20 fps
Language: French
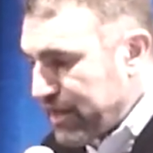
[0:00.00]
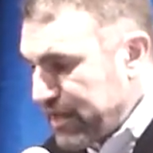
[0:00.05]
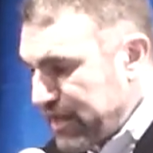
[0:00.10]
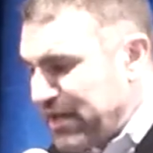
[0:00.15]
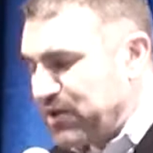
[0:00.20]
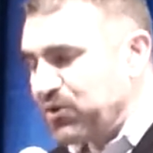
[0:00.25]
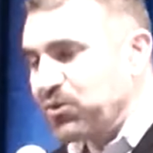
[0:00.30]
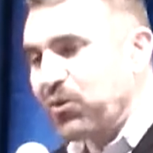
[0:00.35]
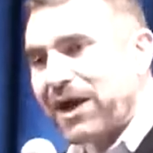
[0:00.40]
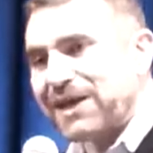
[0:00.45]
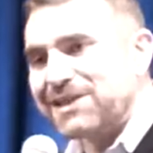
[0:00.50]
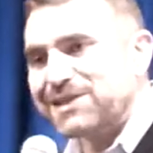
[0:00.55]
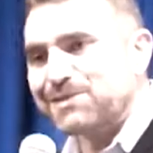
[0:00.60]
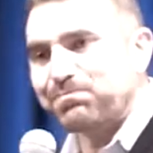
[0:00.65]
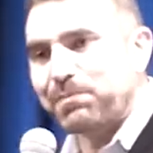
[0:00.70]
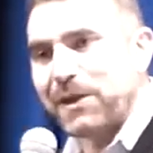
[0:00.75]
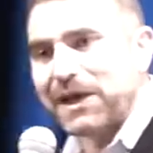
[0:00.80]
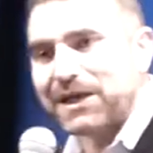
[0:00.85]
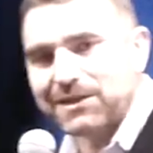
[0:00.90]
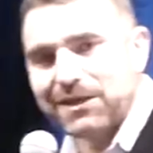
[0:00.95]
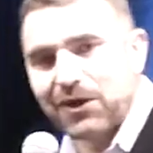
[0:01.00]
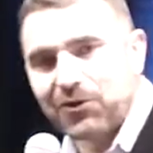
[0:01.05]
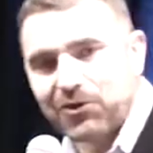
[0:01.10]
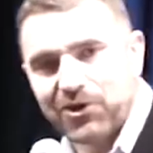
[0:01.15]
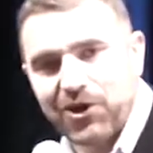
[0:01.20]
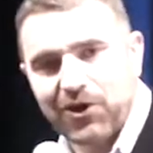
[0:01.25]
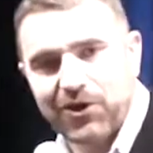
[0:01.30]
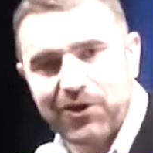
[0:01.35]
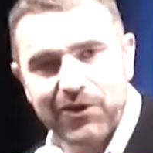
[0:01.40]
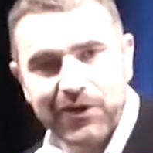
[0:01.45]
il nous respecte
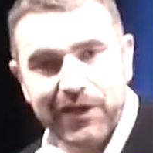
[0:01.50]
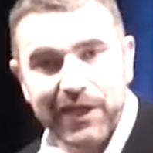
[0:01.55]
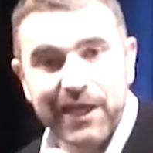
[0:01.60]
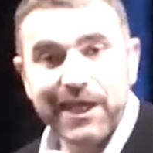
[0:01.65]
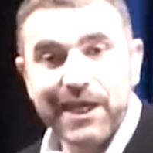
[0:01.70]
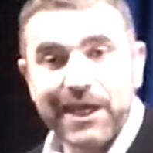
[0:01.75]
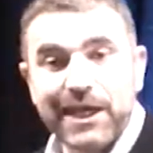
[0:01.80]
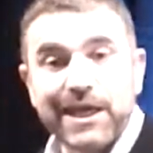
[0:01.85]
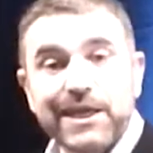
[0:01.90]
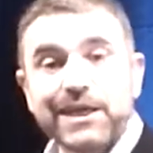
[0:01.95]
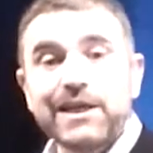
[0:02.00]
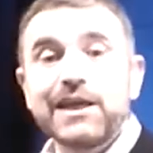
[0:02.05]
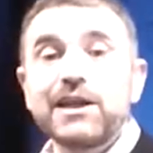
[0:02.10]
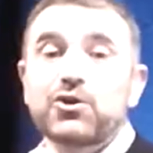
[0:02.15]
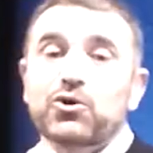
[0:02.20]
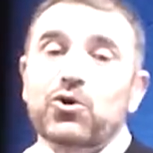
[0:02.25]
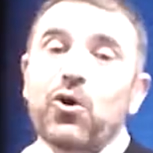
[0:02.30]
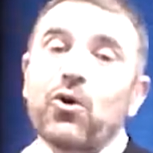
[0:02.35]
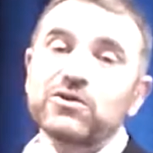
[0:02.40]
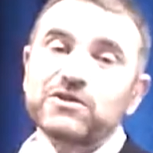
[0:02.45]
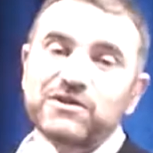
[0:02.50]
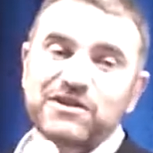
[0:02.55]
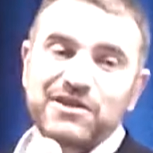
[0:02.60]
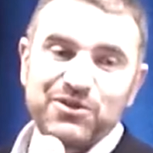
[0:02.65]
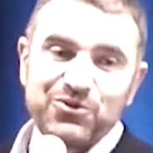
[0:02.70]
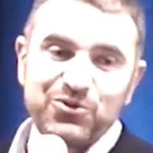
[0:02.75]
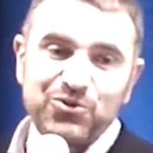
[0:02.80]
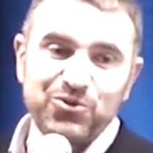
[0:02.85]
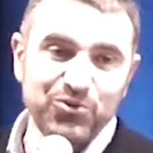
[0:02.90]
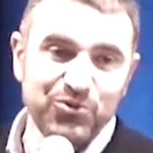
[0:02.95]
encore et il
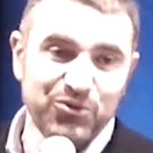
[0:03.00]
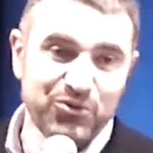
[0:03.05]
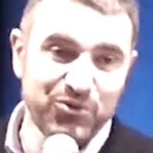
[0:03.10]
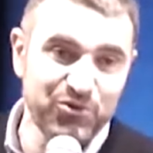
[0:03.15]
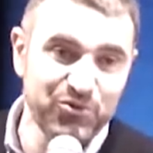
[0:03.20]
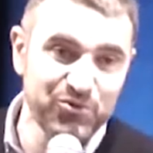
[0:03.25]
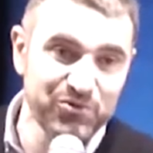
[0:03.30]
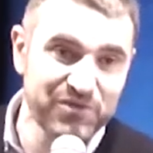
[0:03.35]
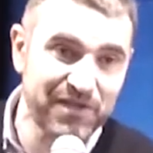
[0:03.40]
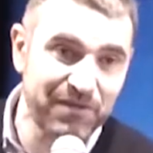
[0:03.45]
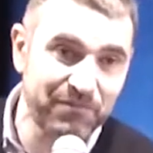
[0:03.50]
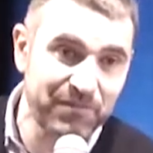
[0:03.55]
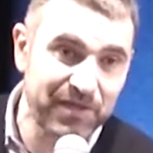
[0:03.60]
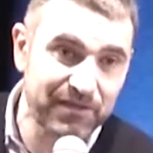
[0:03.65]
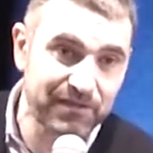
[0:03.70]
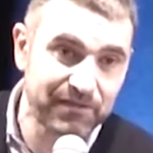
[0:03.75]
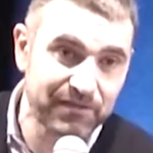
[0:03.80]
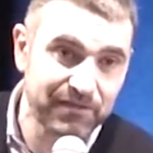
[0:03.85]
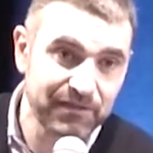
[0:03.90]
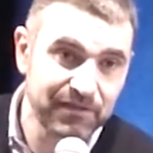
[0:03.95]
continue de nous aimer.